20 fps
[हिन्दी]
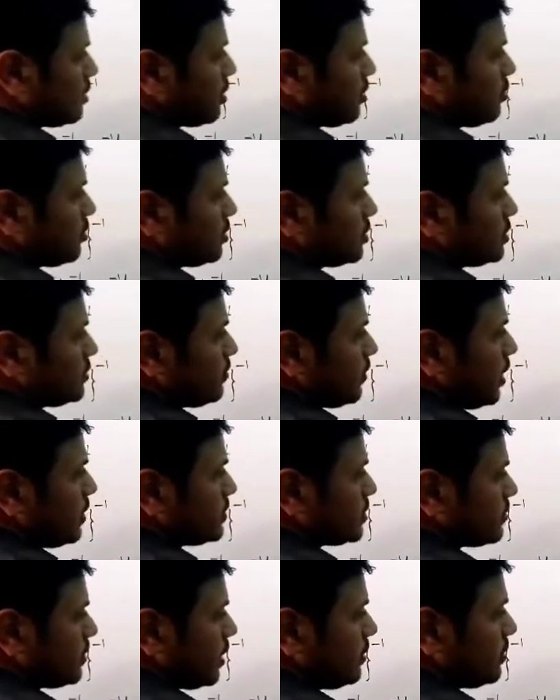क्या होगा जी फाइव
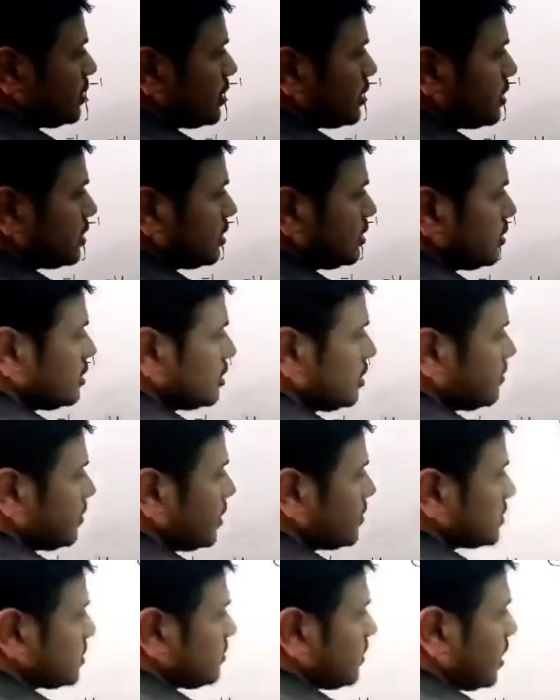से फाइव कटेगा ये
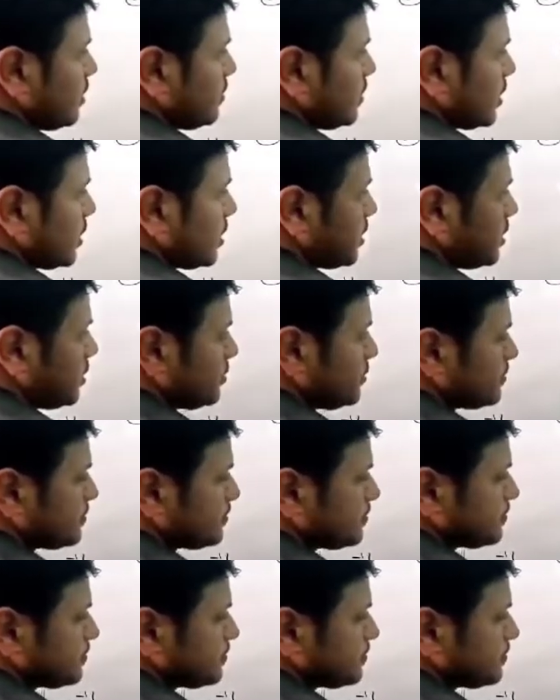फाइव से फाइव कट गया